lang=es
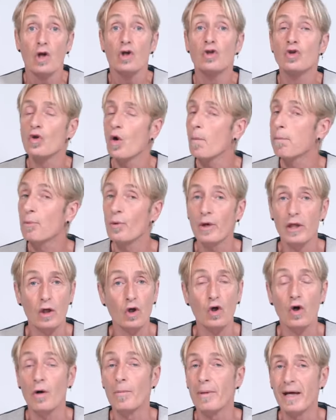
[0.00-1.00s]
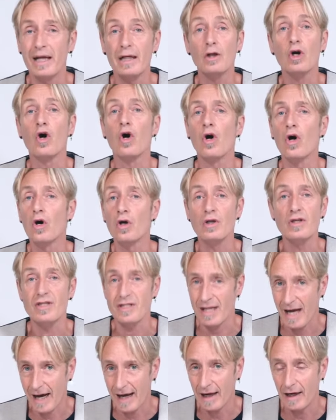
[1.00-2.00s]
no puedo comer con
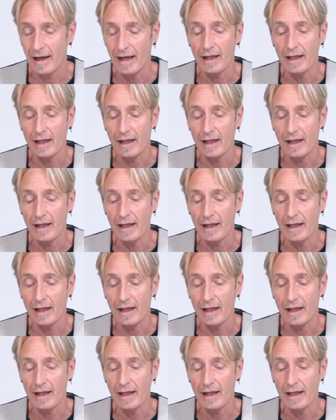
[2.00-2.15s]
sal,